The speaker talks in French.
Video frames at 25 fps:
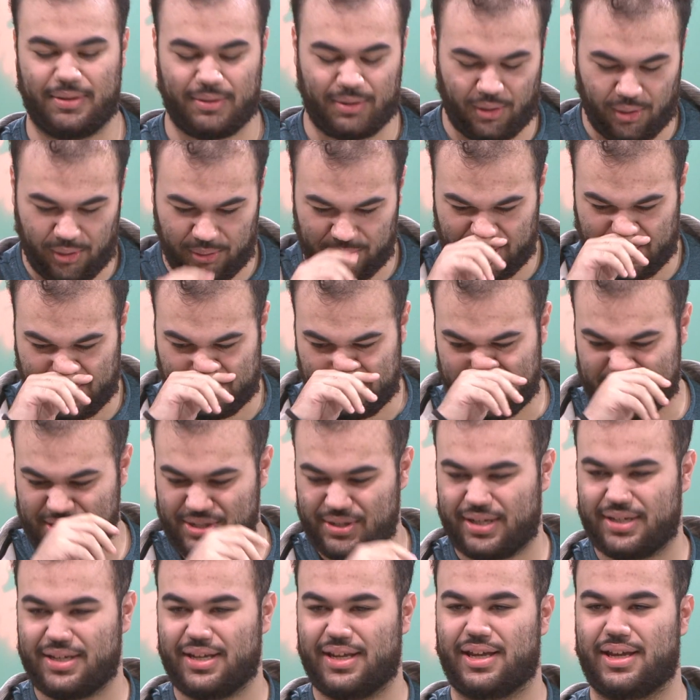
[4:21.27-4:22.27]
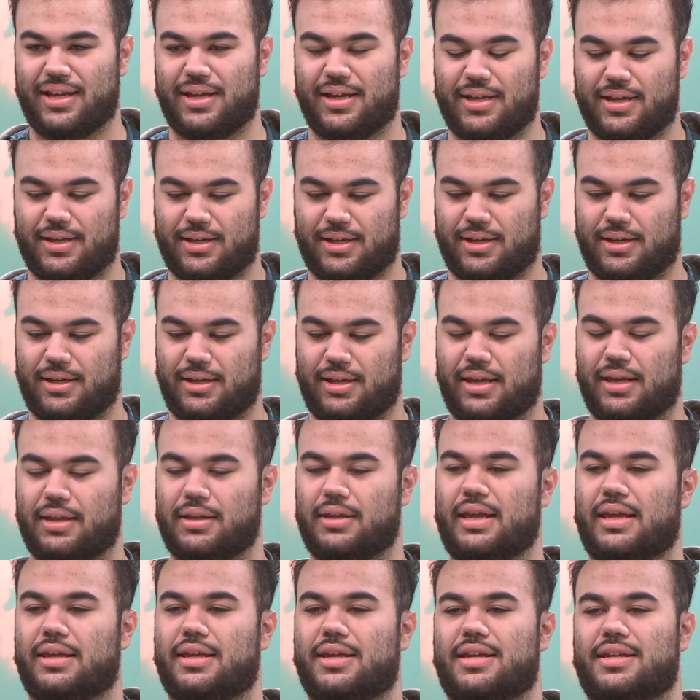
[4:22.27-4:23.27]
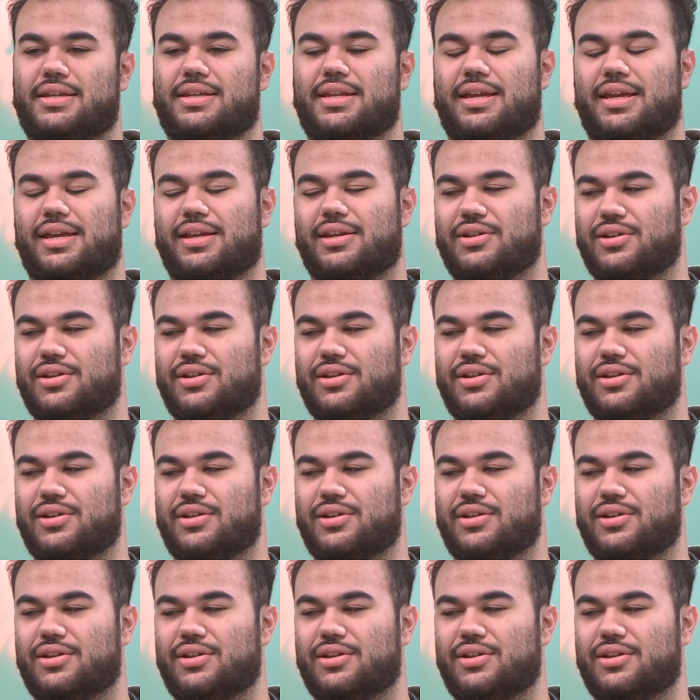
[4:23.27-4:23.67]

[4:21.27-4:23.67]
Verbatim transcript: On a besoin de quitter.